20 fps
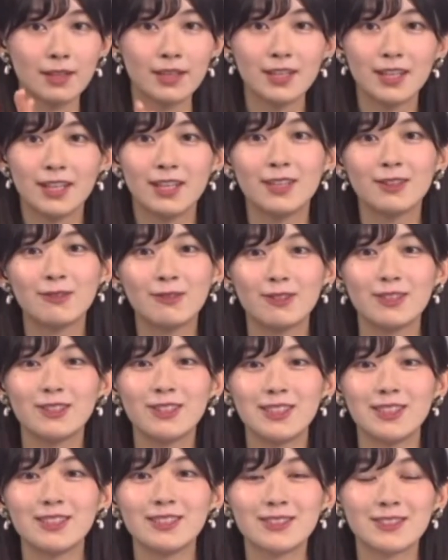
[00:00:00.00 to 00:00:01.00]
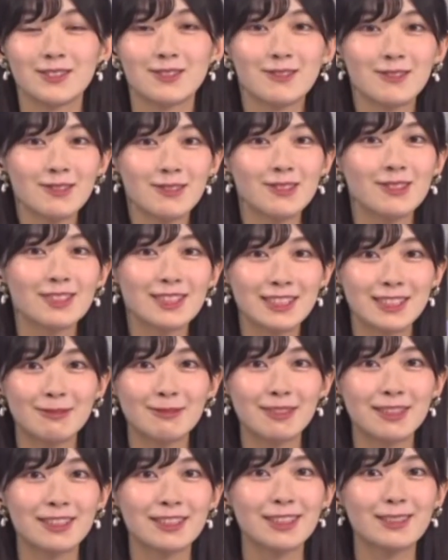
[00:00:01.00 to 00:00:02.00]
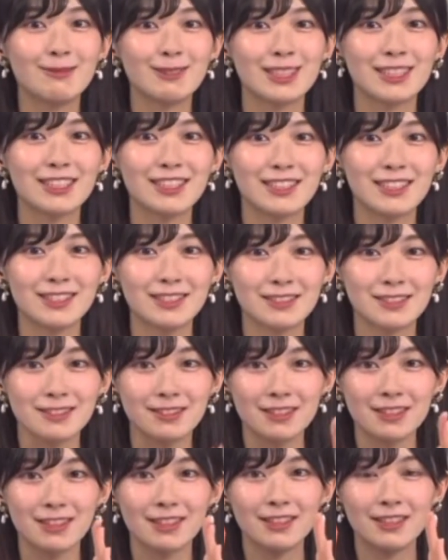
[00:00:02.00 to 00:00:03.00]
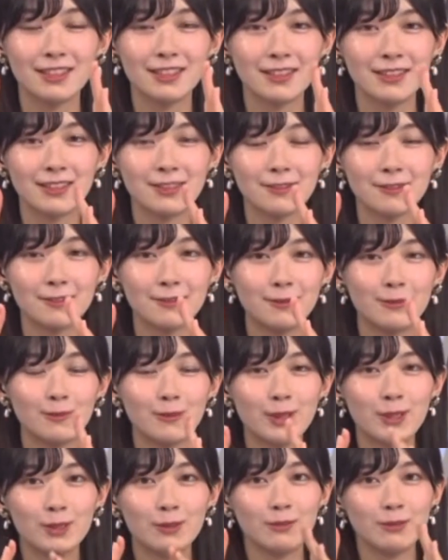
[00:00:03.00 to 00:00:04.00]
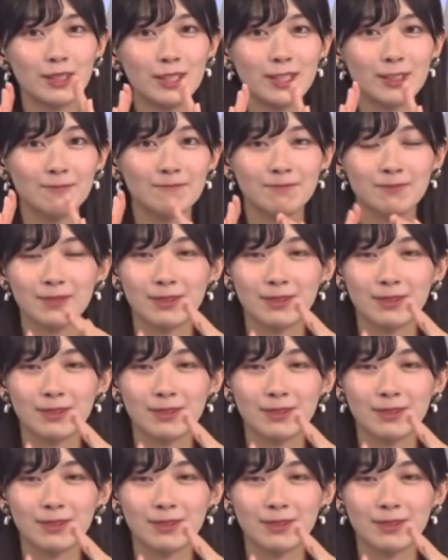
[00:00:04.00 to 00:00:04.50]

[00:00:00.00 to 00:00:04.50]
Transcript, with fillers: あこれすごい私もやってみたいです。こんばんは